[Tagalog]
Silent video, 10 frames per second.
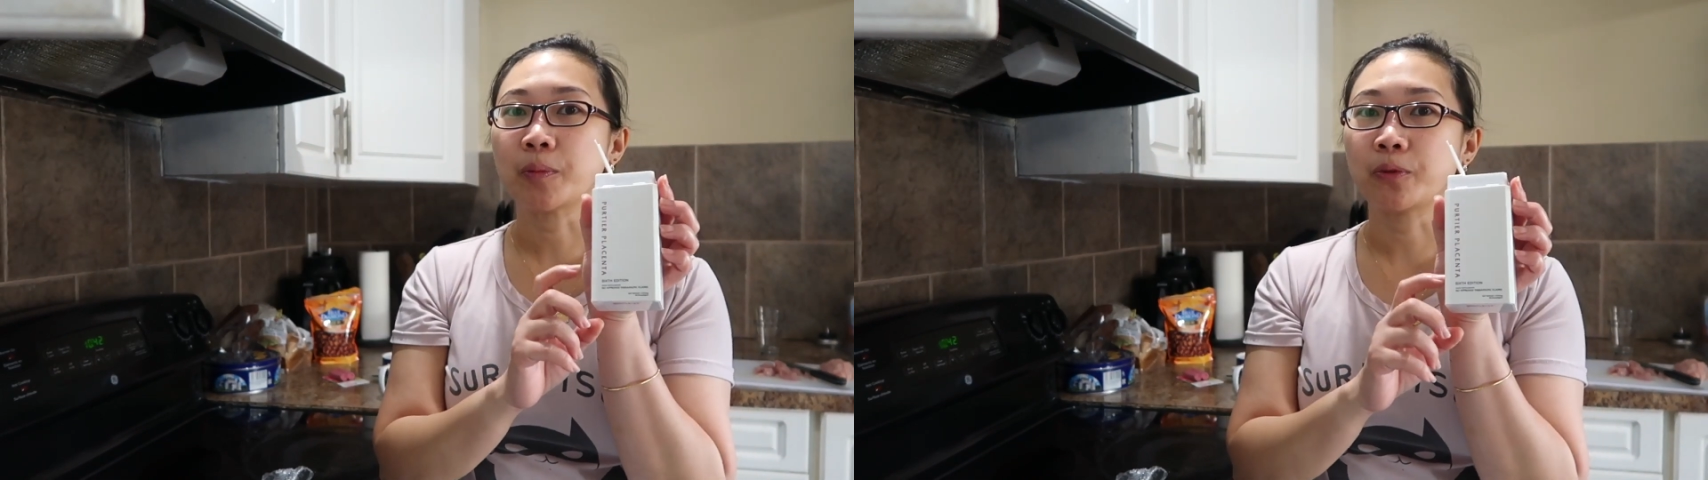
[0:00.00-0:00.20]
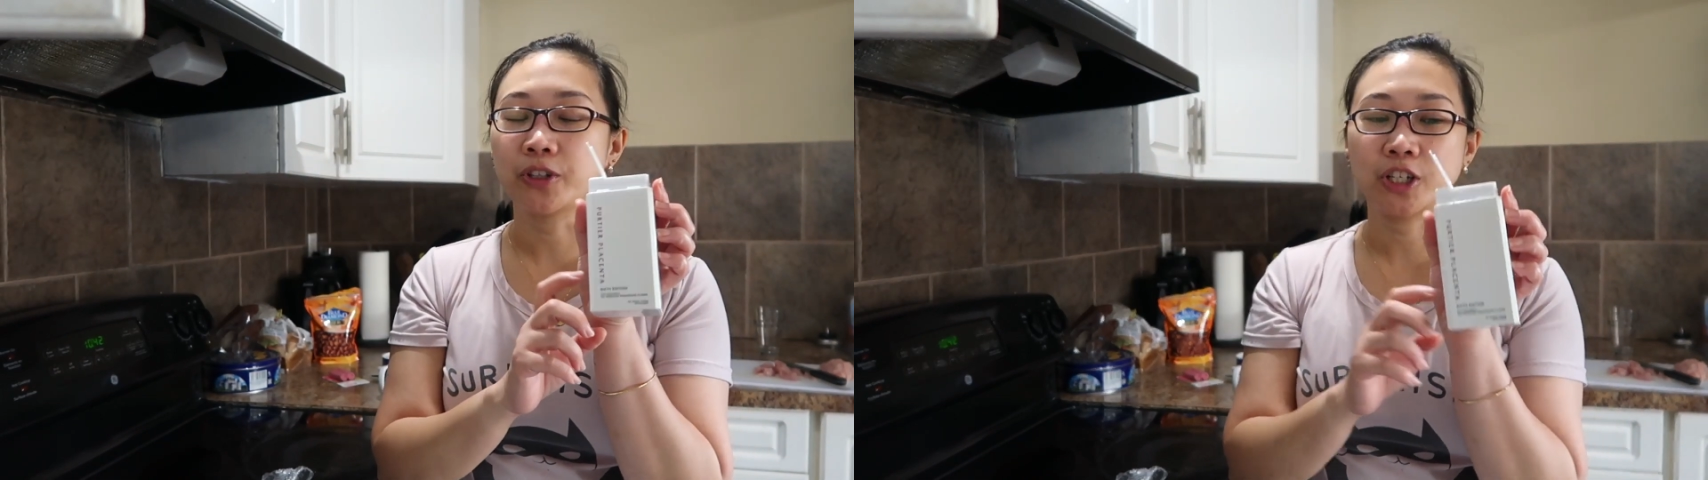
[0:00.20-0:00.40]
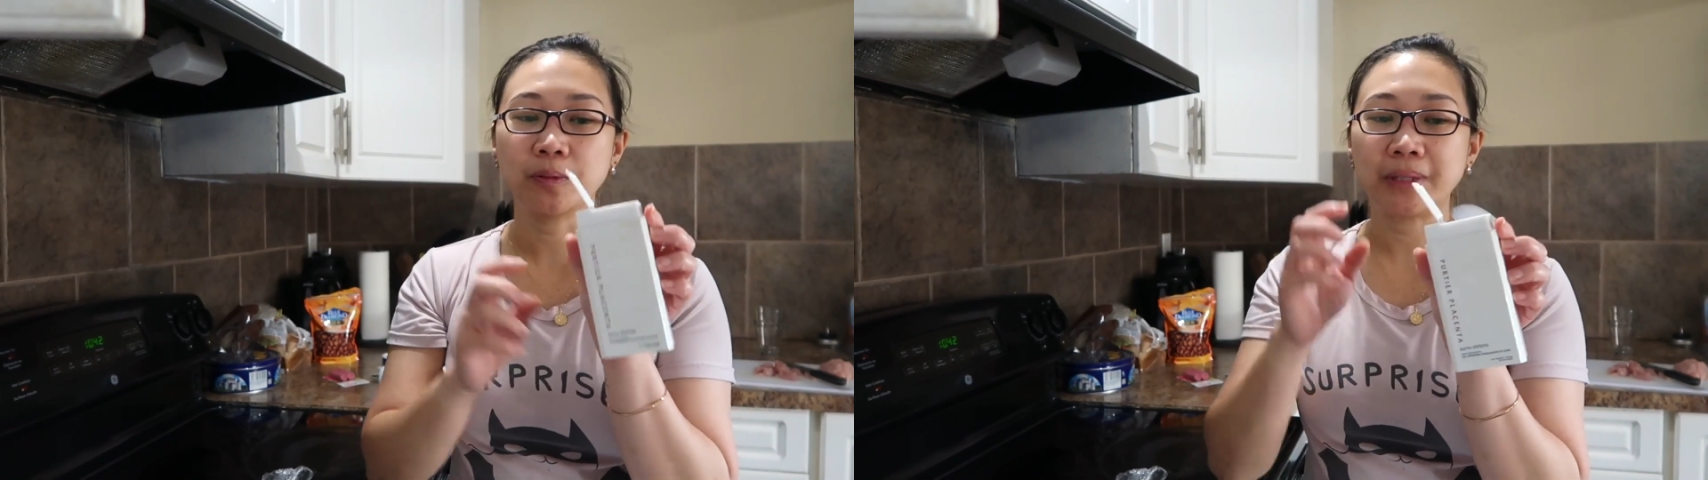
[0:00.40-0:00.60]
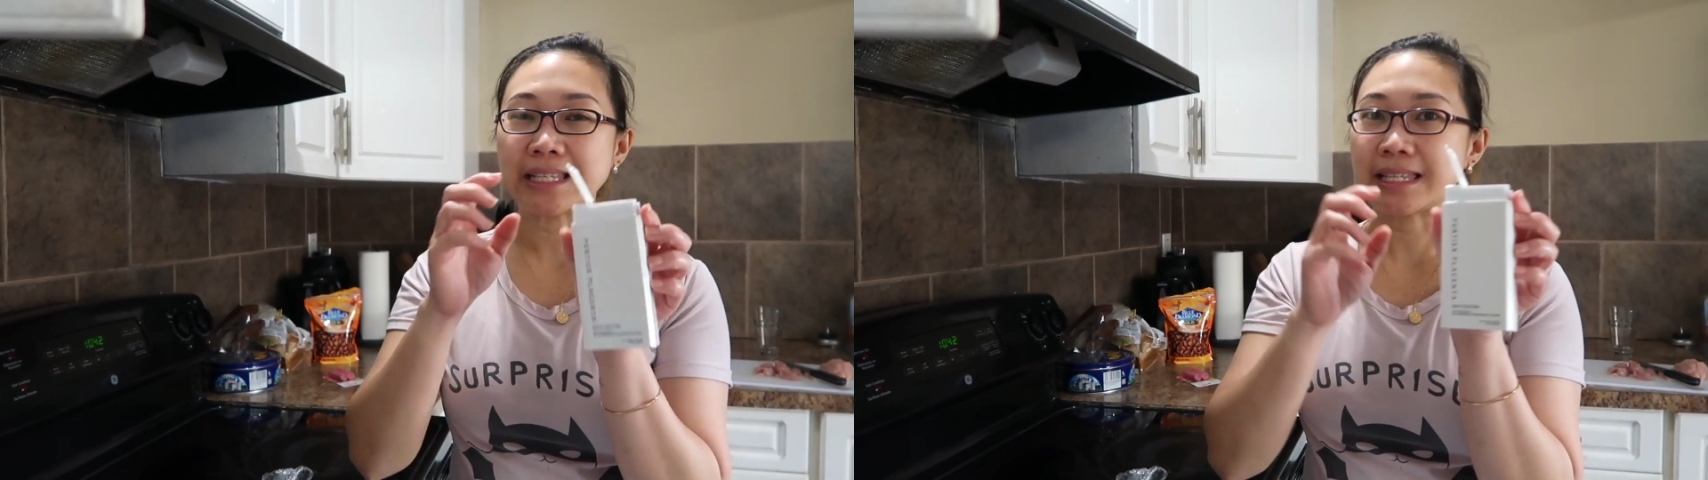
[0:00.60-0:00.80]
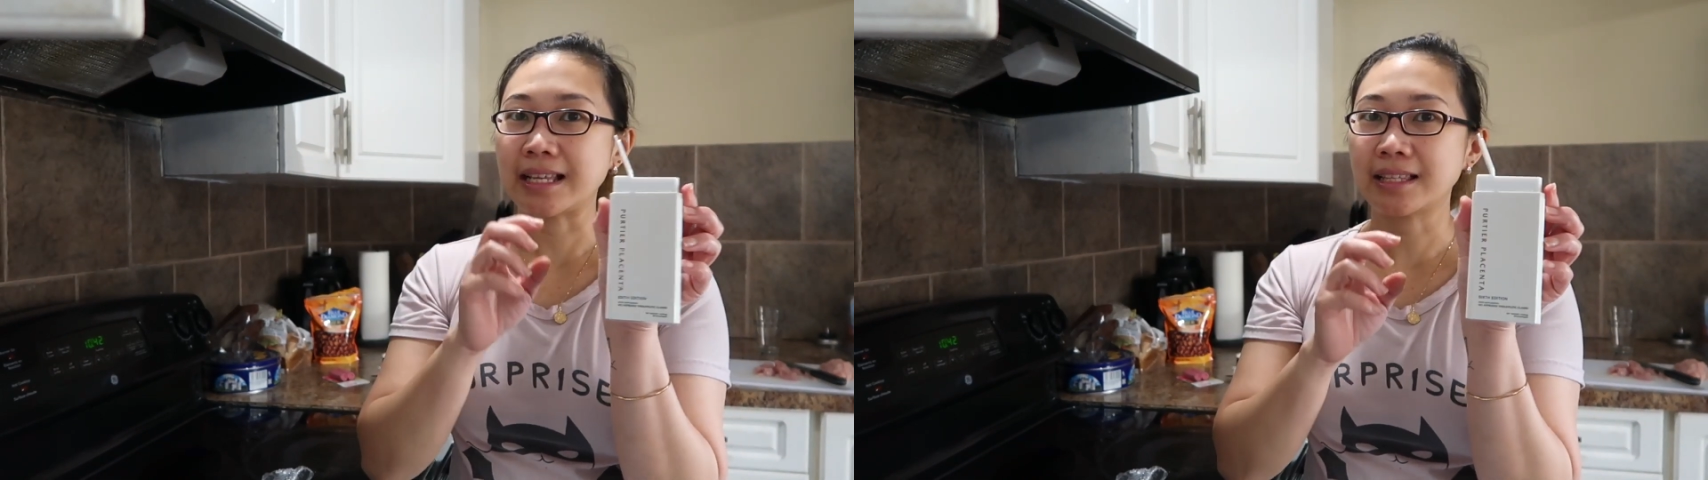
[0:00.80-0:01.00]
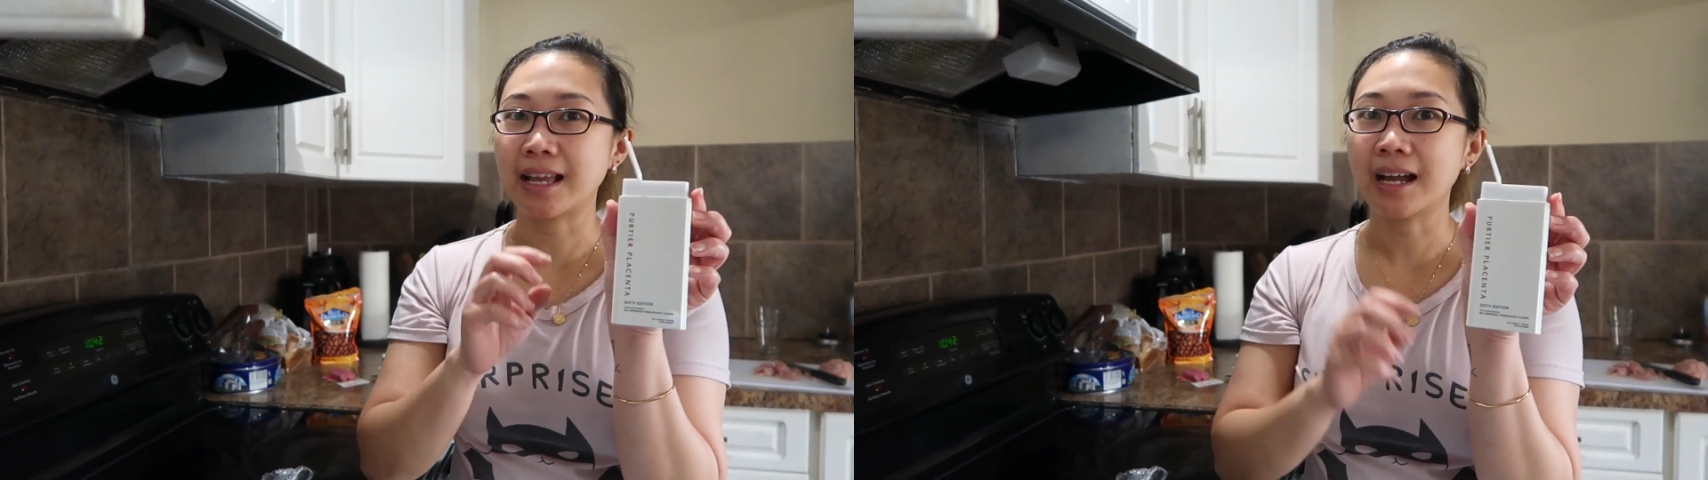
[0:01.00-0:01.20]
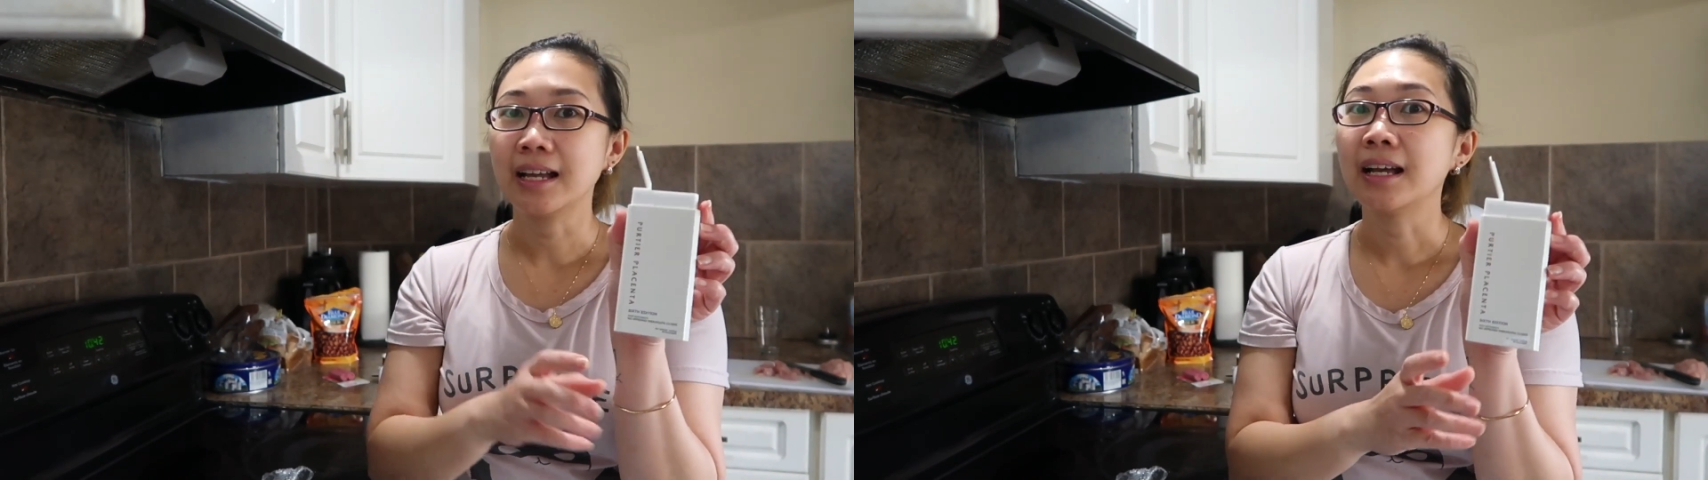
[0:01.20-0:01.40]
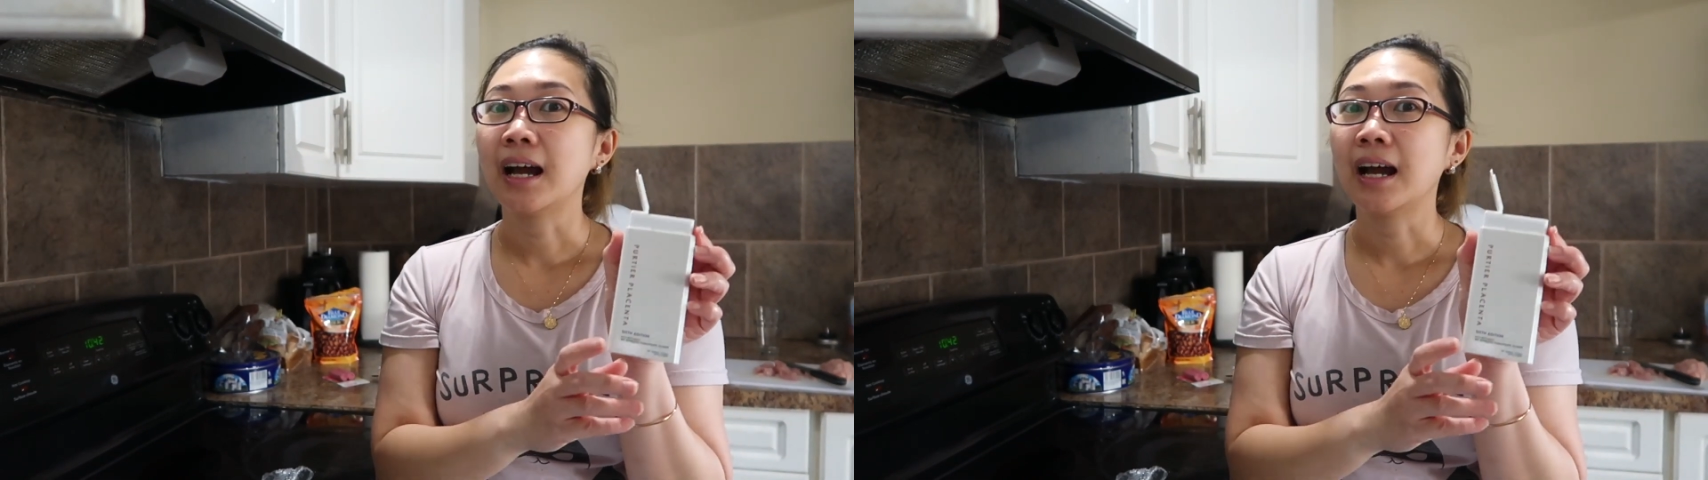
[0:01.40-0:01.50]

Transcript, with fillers: couture placenta.